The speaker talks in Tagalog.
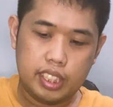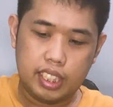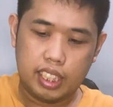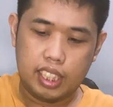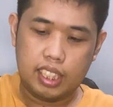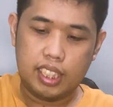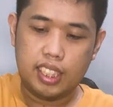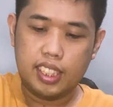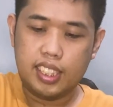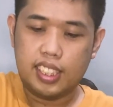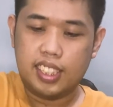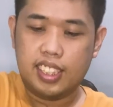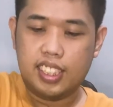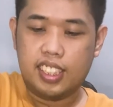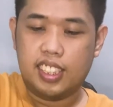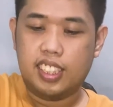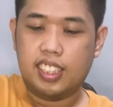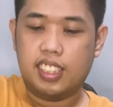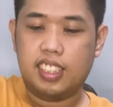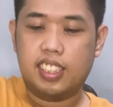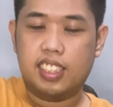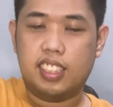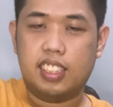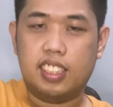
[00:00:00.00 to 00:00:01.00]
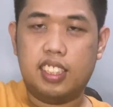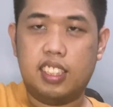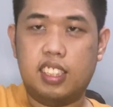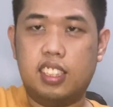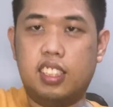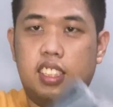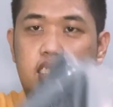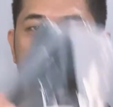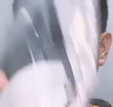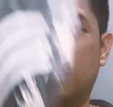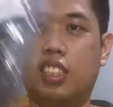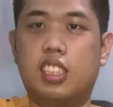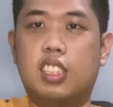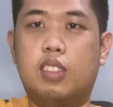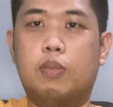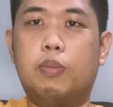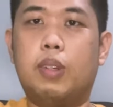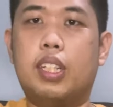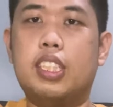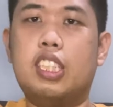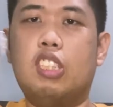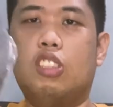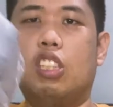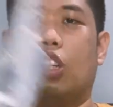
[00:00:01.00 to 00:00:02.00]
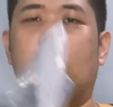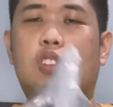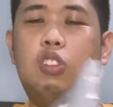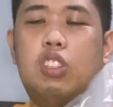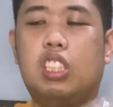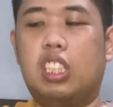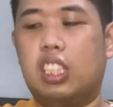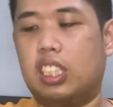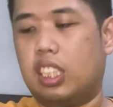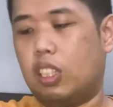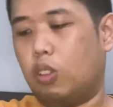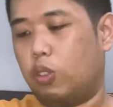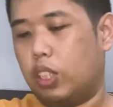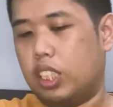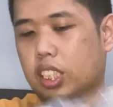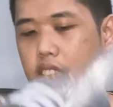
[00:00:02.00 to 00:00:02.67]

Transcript: is... Ano yung nakapita?